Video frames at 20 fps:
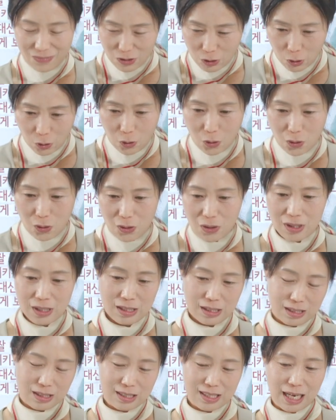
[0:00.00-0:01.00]
더
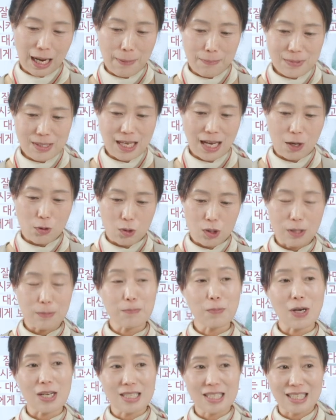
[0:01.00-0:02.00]
감사하고
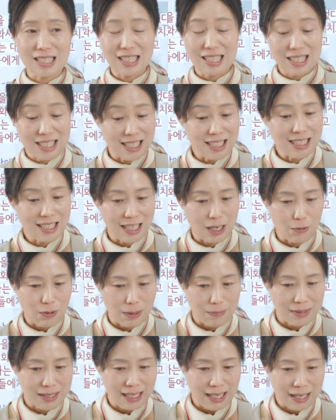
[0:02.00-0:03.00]
기뻐하시는 게 진리라고
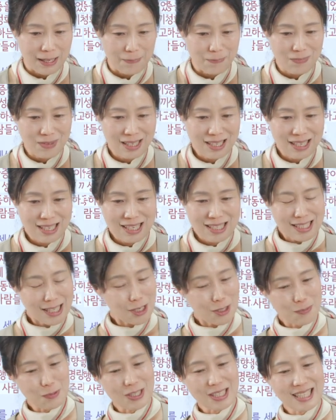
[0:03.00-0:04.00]
합니다. 자,
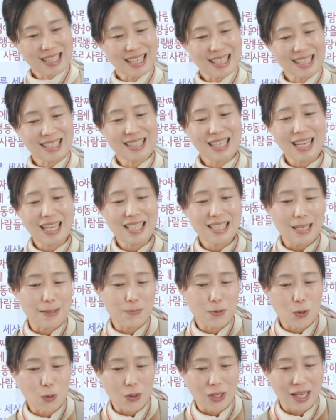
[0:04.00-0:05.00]
여기 보니까 그대의
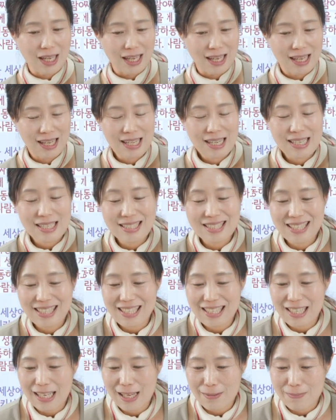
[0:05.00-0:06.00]
삶 속에
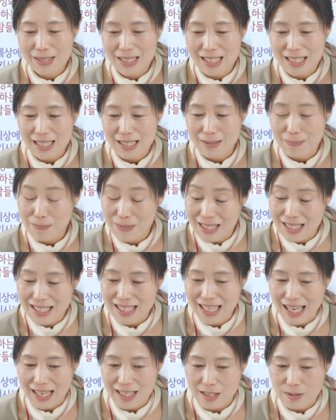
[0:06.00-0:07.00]
진리의 빛이
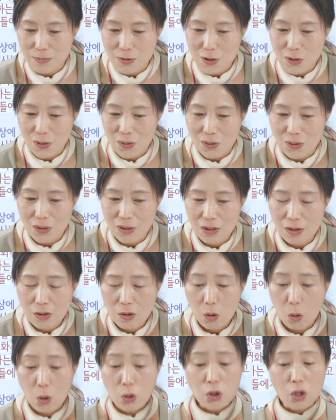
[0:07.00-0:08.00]
비치게 하십시오.
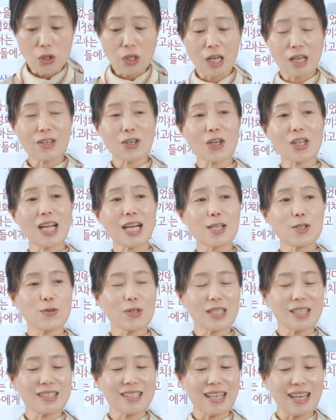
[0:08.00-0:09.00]
어떻게 그렇게 할 수
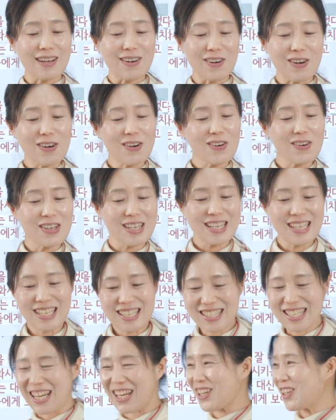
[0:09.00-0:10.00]
있는데요?
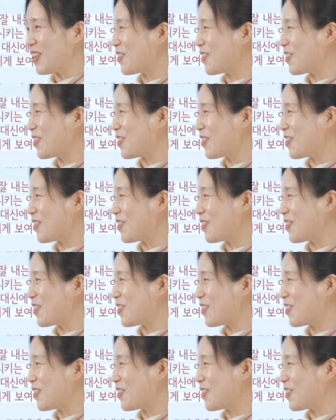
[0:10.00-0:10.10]
자,